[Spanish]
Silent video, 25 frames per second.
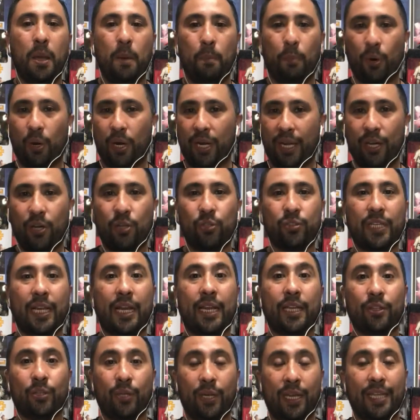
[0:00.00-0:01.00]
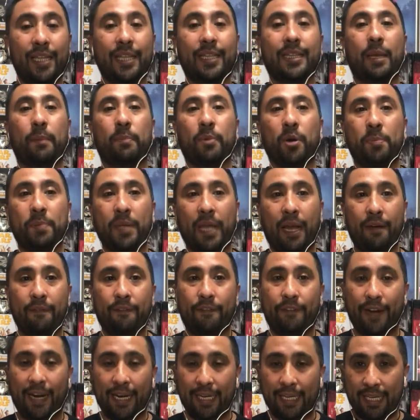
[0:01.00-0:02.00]
por lejos en la historia de esta propia
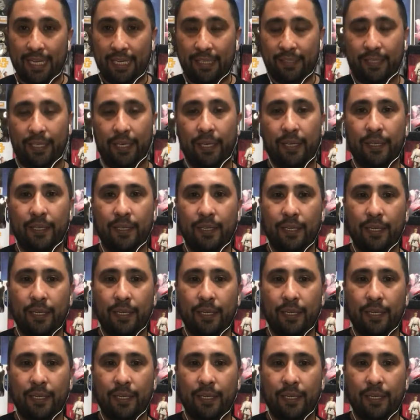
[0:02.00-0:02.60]
franquicia.